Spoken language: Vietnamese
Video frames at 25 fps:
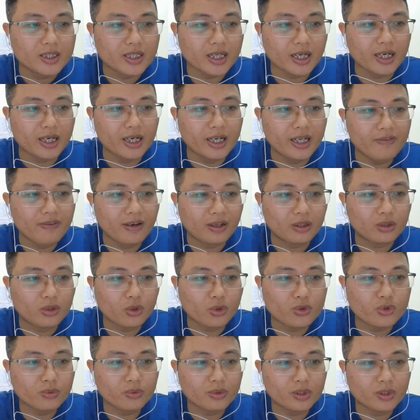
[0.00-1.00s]
Trần Lý và
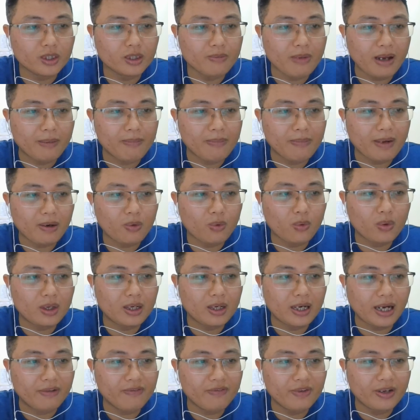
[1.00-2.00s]
Tô Trung Từ bèn mang
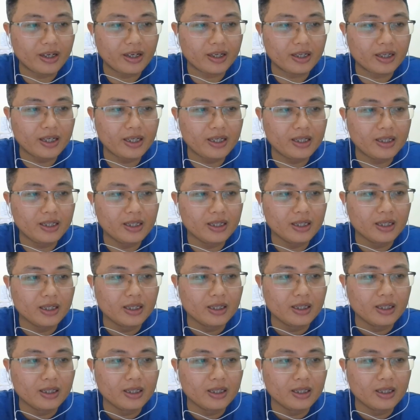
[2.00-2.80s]
quân đánh về Kinh,